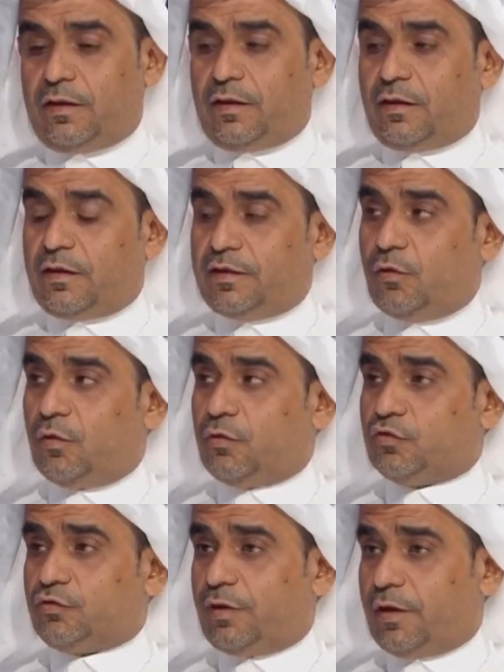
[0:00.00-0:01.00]
آه، دور
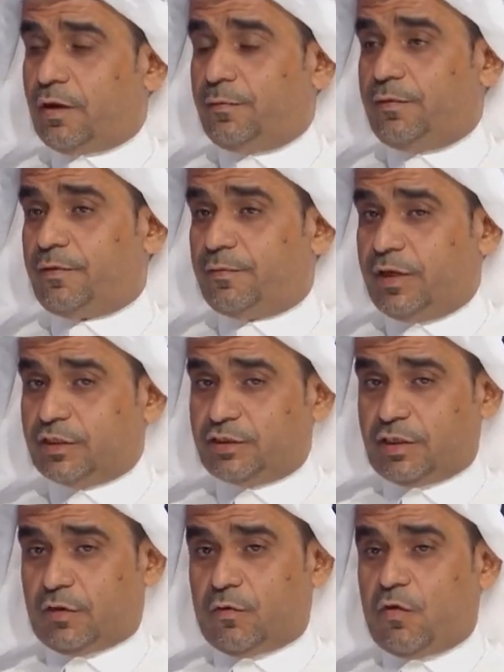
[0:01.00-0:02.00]
الأسرة كبير بلا
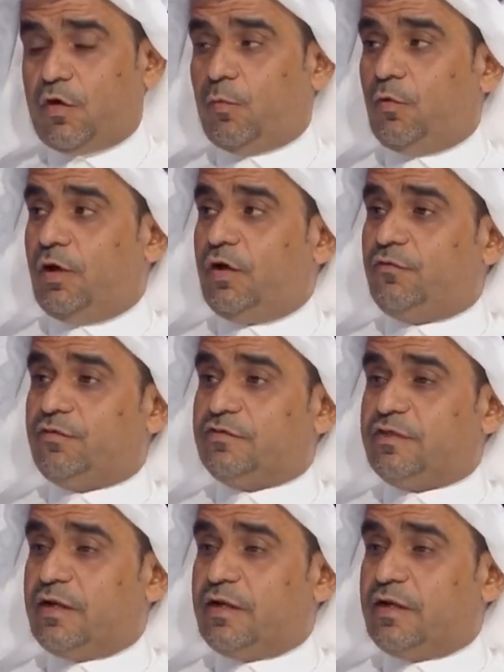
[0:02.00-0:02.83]
شك وهو المحفز